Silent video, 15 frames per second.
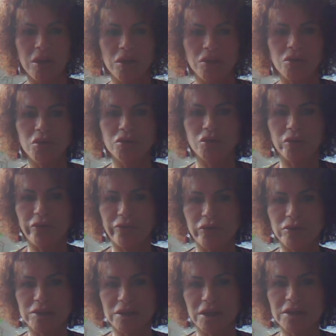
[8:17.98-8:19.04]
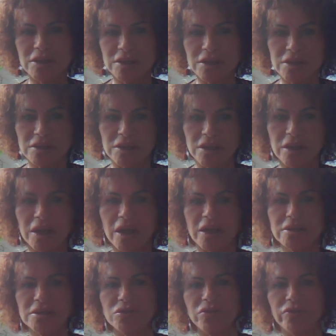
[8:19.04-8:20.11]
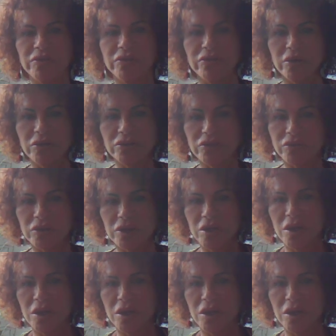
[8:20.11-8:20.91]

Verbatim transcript: Notre force résiste et reste vivante